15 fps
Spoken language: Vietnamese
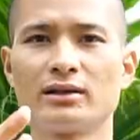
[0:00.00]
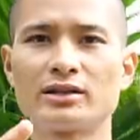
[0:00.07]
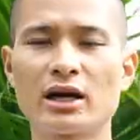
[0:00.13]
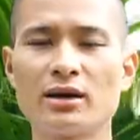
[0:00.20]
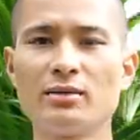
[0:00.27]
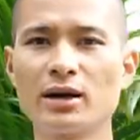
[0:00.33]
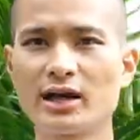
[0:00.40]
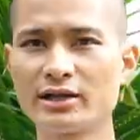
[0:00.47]

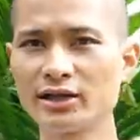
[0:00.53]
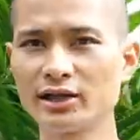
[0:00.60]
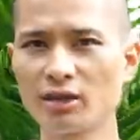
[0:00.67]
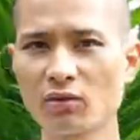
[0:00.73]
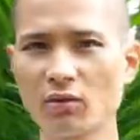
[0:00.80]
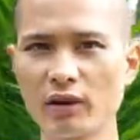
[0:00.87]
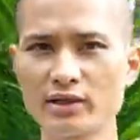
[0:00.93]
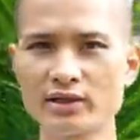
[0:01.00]
Chào mừng anh chị
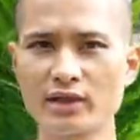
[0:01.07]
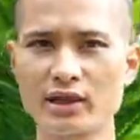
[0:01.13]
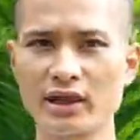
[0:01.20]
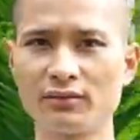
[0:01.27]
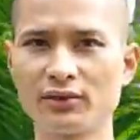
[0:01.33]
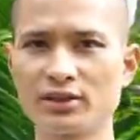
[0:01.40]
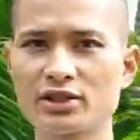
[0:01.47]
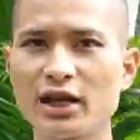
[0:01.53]
đã quay trở
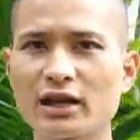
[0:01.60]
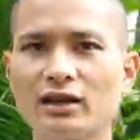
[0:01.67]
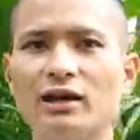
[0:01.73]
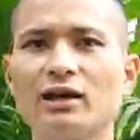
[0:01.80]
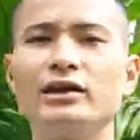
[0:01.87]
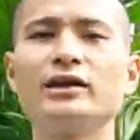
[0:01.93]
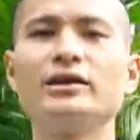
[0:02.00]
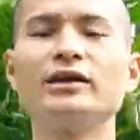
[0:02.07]
lại với
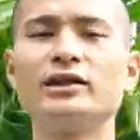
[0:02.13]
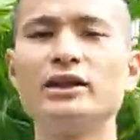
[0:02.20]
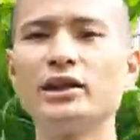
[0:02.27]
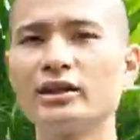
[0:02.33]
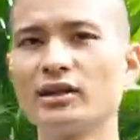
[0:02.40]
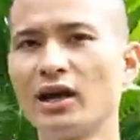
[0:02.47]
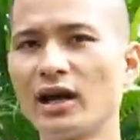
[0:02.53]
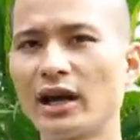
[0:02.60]
channel Lê Đình
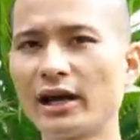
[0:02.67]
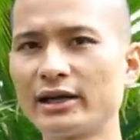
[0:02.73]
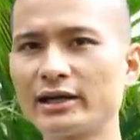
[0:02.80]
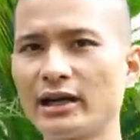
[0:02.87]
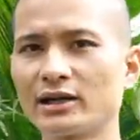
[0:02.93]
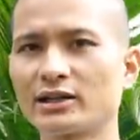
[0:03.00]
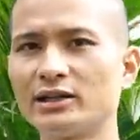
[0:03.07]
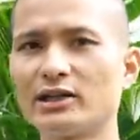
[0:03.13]
Kiên Hãy
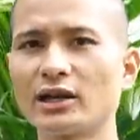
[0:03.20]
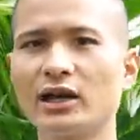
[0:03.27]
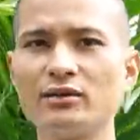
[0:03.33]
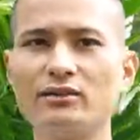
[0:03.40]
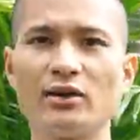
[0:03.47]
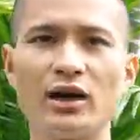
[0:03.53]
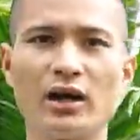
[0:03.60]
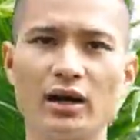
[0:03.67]
đăng ký kênh
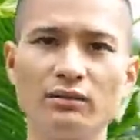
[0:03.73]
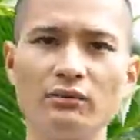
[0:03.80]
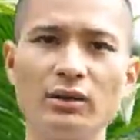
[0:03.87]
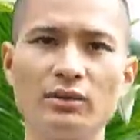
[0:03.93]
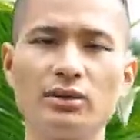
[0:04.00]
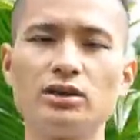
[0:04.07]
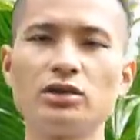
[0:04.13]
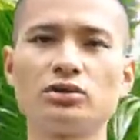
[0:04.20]
và ấn
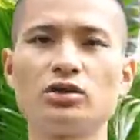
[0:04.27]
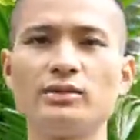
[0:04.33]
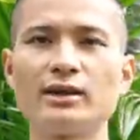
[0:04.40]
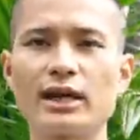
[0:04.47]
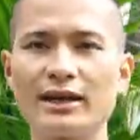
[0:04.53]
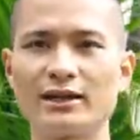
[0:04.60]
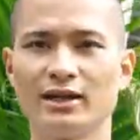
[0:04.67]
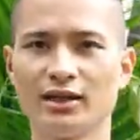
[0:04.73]
vào biểu tượng chuông
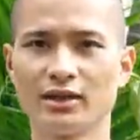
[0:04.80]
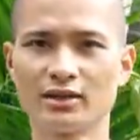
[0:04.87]
bên cạnh